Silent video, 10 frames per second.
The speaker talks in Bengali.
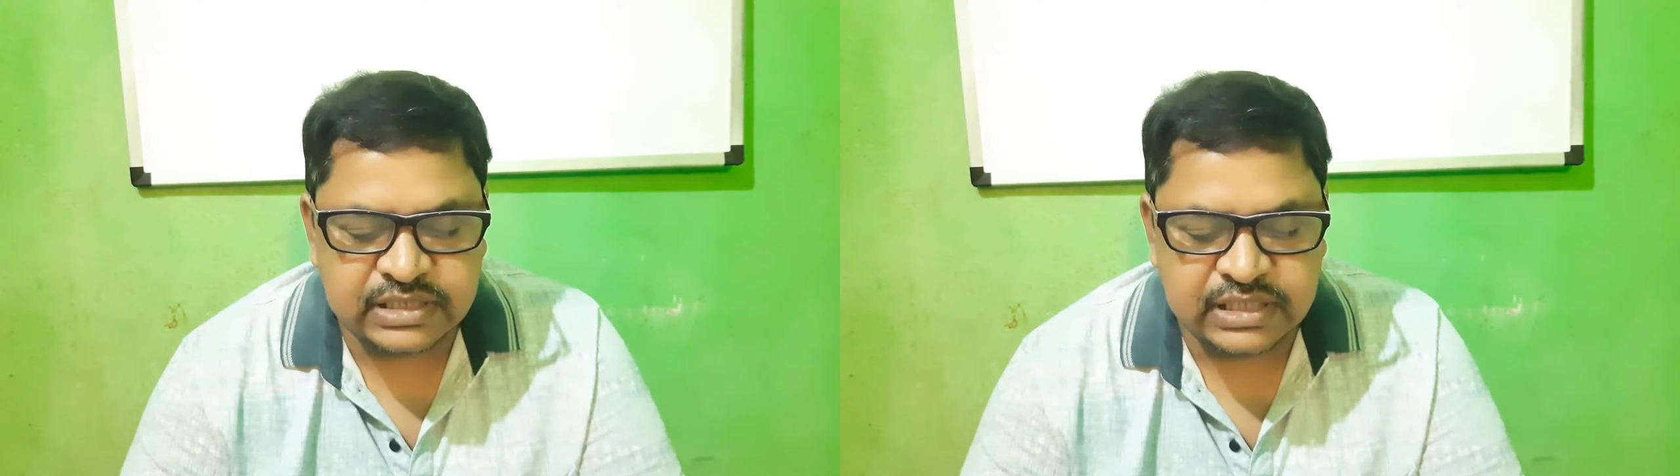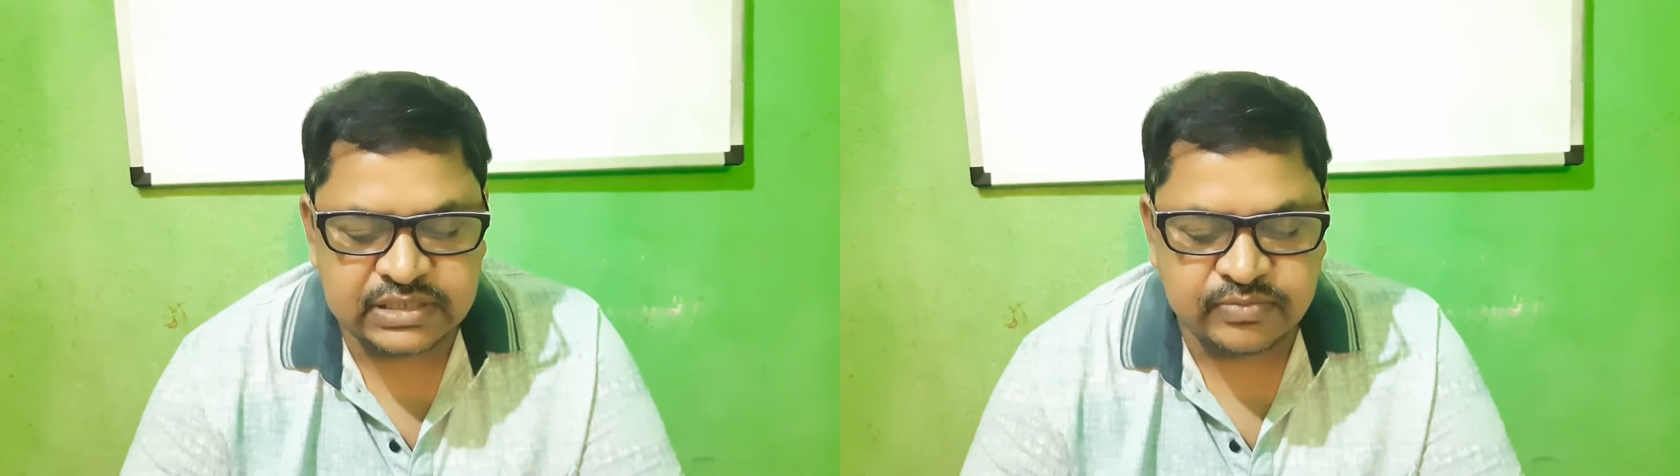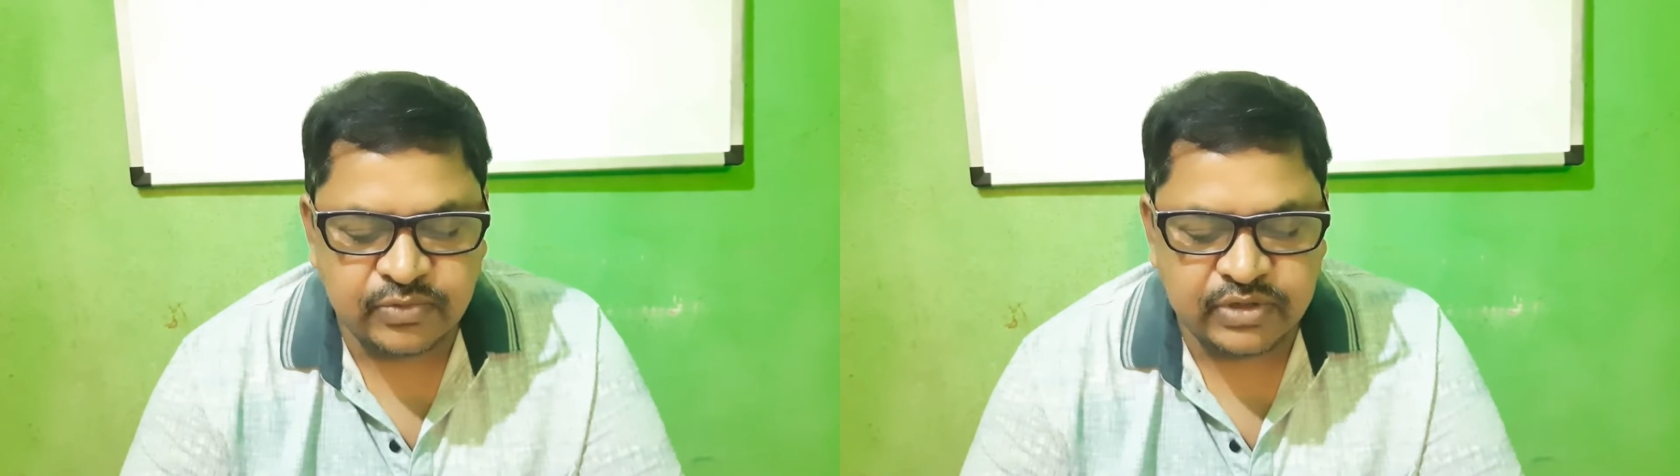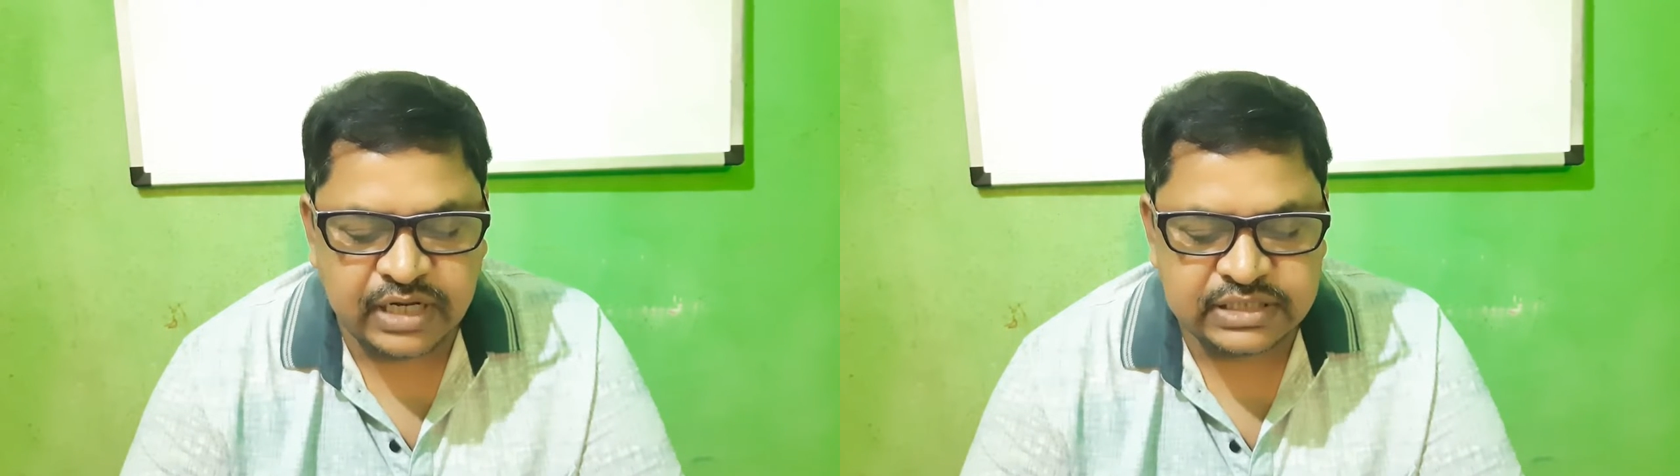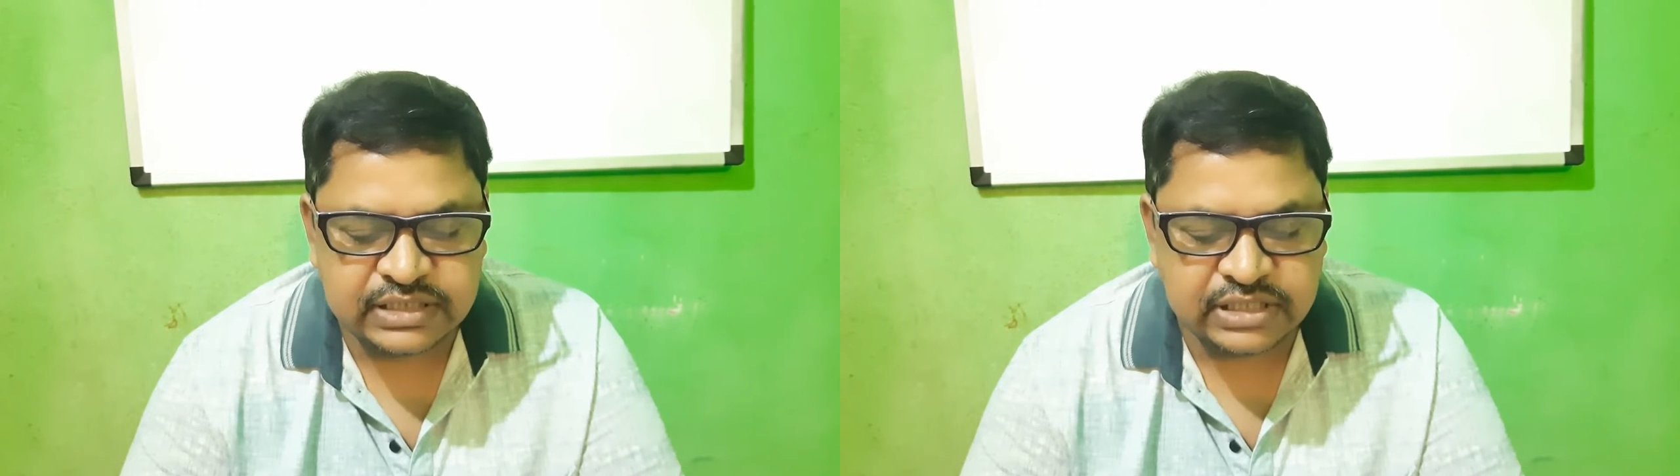
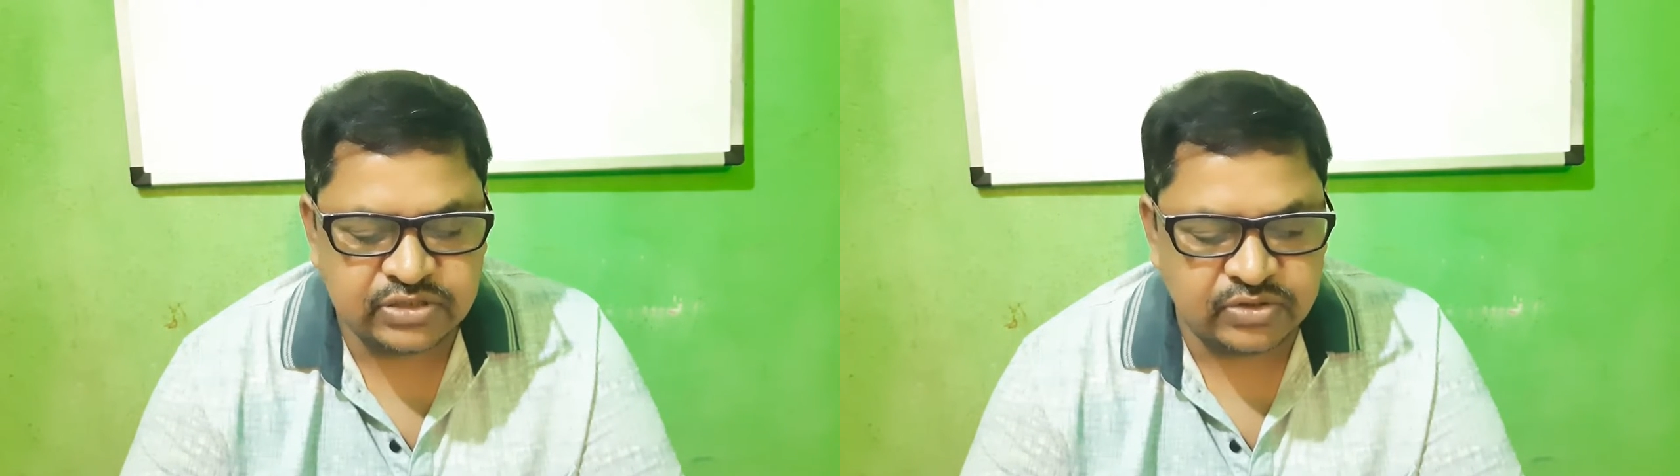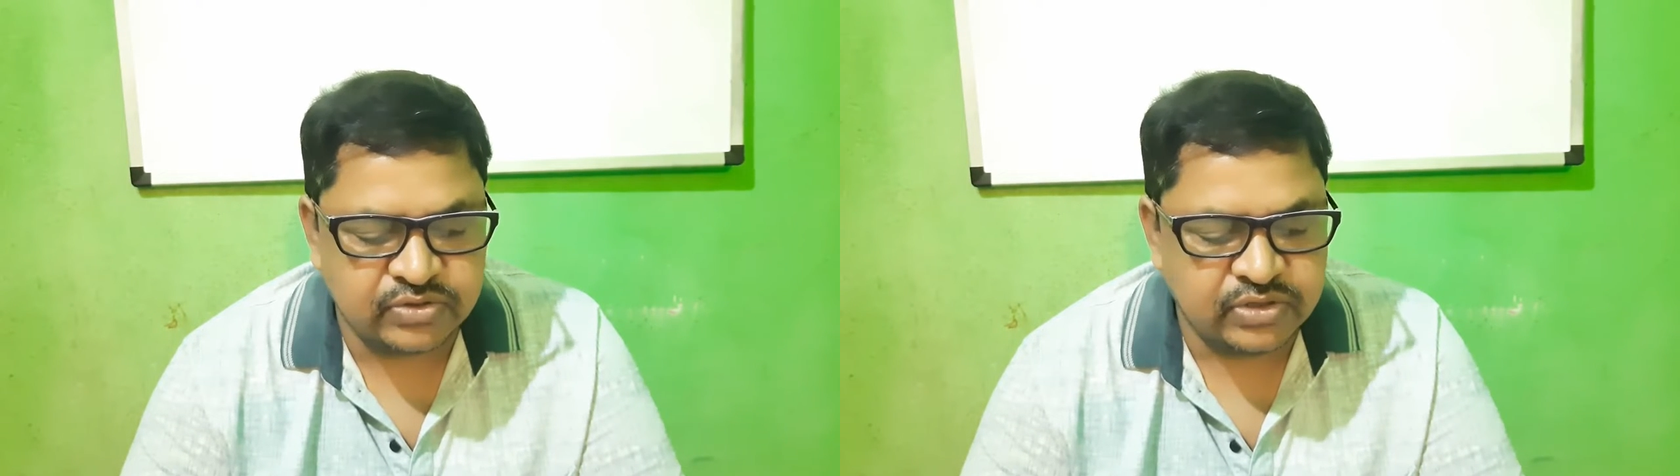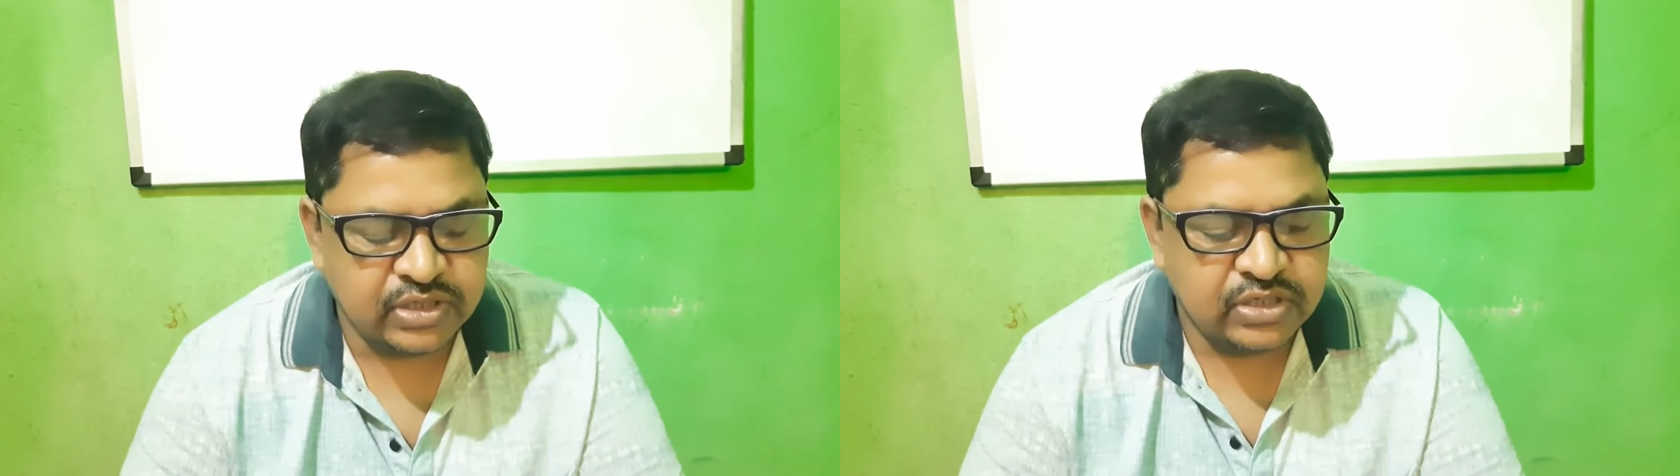সিসমোন্যাস্টিক চলন